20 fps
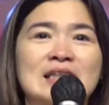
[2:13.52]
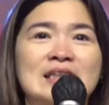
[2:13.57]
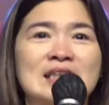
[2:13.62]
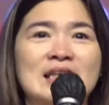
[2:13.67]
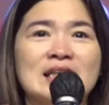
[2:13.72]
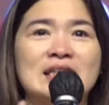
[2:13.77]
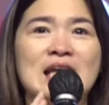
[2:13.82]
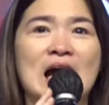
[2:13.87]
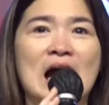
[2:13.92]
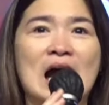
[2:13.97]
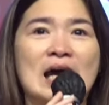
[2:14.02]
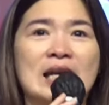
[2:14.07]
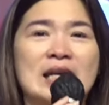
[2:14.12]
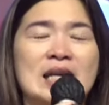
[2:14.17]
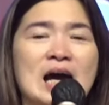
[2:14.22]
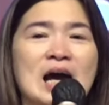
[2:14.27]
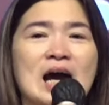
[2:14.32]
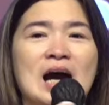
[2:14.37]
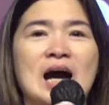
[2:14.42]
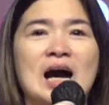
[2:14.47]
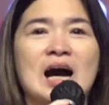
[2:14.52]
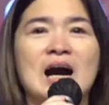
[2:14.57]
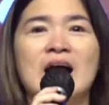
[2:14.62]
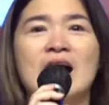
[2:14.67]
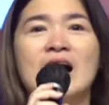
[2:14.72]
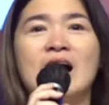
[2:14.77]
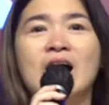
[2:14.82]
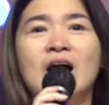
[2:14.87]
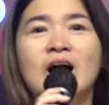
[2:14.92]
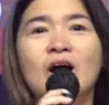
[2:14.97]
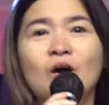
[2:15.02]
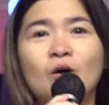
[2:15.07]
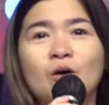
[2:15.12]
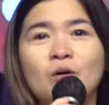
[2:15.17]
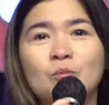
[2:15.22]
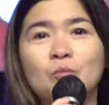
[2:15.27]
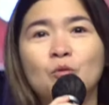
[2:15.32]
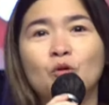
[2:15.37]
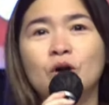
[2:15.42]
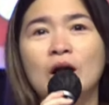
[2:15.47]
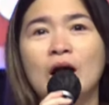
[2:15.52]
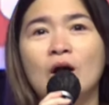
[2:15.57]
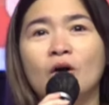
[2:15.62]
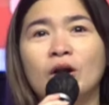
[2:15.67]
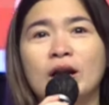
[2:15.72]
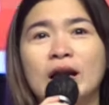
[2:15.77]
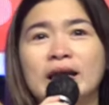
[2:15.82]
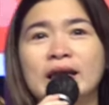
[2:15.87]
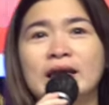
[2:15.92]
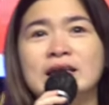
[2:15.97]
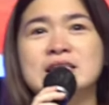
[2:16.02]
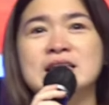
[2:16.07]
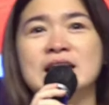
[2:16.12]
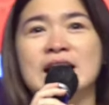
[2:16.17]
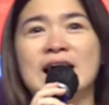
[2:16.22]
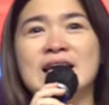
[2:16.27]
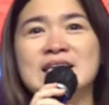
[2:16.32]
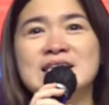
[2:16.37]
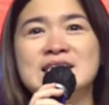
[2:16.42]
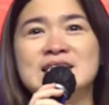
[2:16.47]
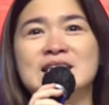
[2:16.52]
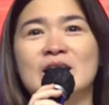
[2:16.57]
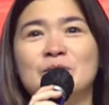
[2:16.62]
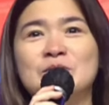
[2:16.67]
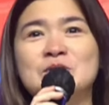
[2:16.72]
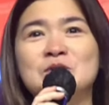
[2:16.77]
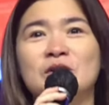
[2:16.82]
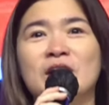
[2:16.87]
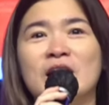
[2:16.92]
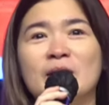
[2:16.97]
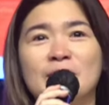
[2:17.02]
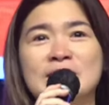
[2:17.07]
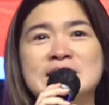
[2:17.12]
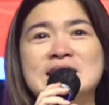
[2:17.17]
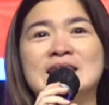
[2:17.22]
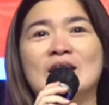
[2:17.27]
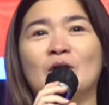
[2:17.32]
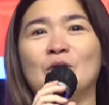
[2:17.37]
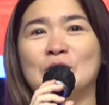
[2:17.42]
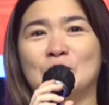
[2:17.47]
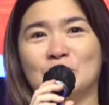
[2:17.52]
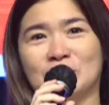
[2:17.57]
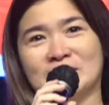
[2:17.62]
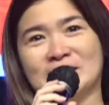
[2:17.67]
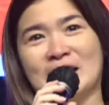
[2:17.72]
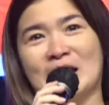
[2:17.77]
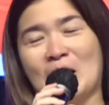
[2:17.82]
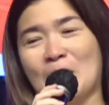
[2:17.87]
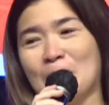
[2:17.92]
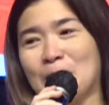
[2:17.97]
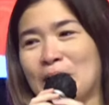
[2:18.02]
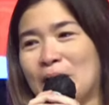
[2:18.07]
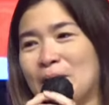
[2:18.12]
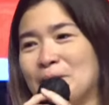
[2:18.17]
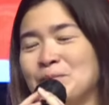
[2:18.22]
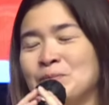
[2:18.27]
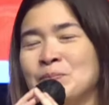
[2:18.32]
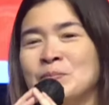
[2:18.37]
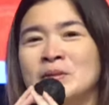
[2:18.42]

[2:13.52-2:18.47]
tidak ada muka orang yang jelas tapi saudara pasti tahu itu tentang apa.